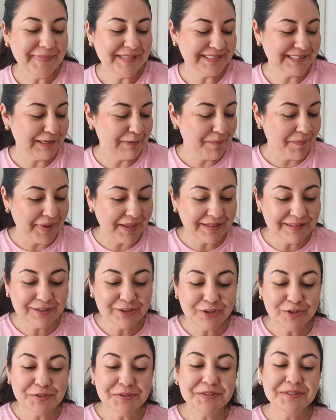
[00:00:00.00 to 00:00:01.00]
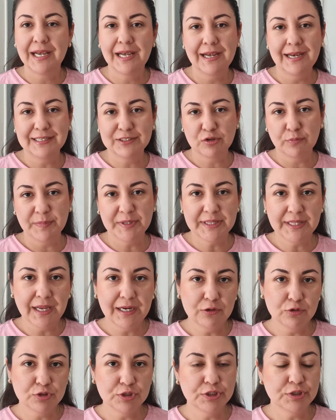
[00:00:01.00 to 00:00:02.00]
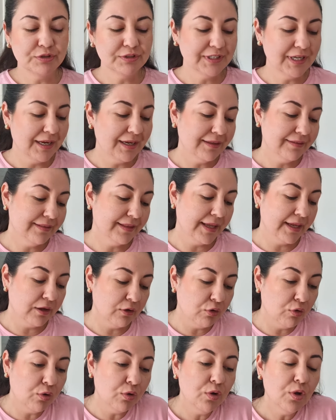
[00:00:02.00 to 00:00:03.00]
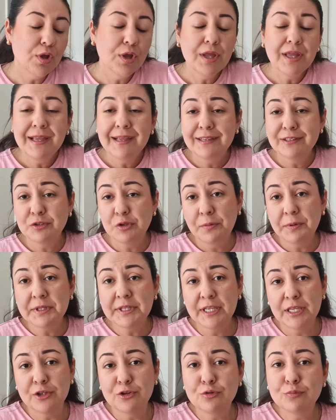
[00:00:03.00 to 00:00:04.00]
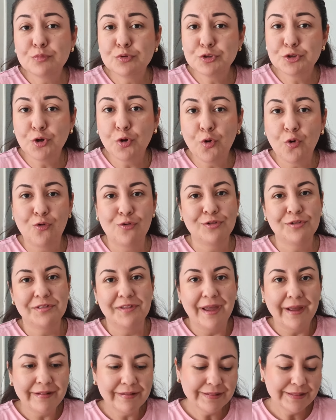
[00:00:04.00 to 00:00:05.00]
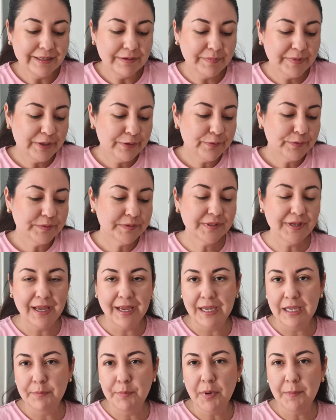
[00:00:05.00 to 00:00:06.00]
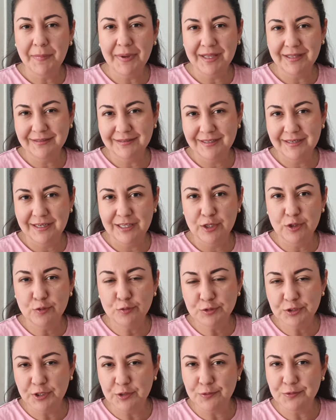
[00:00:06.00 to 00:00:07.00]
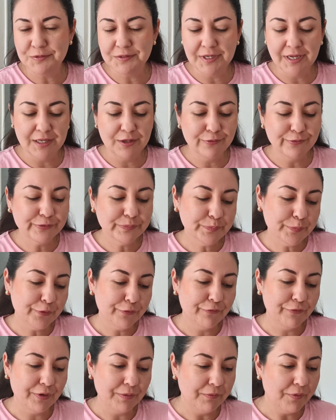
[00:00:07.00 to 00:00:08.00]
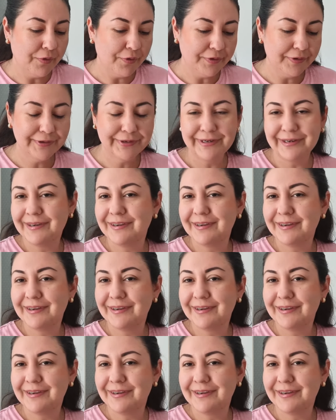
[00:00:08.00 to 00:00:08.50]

mis inventos. La sopita de los niños ya la tengo. Estoy batallando mucho con Dante, amigos. Hay mamás de niños de dos años, por favor,